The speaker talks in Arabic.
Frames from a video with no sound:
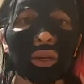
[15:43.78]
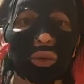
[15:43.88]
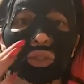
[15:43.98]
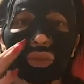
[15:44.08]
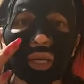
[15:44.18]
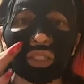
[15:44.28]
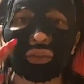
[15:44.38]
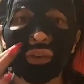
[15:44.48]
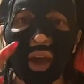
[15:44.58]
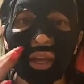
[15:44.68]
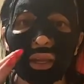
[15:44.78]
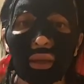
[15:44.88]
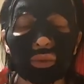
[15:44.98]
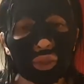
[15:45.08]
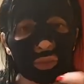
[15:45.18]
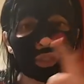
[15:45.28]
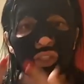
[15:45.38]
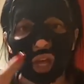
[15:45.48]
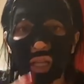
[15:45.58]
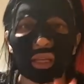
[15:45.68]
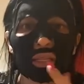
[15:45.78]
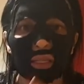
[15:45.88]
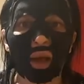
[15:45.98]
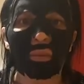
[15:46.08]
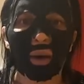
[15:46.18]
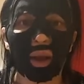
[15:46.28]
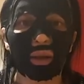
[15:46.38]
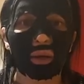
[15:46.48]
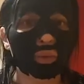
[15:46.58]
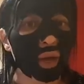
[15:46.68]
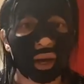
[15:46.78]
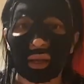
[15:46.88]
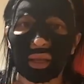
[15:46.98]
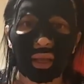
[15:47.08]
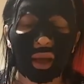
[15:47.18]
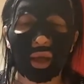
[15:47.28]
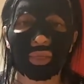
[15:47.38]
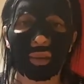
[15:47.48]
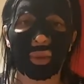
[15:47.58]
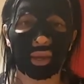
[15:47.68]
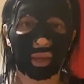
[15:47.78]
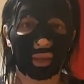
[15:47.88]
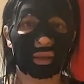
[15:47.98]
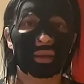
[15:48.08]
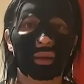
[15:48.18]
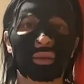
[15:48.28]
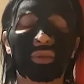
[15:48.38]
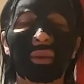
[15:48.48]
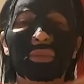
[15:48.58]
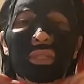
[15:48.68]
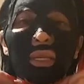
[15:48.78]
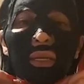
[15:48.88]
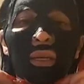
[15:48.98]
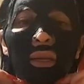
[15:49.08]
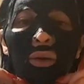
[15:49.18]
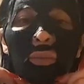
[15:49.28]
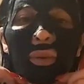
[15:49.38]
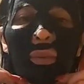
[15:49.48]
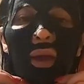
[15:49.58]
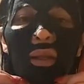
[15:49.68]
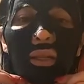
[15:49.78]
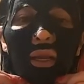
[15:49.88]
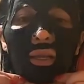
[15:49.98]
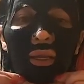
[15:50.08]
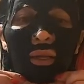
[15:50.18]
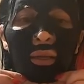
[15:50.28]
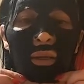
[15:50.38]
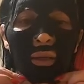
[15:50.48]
واش واش فاي واش من جهه درتيها مره الاولى هذا ما كان فهمتي وبما انني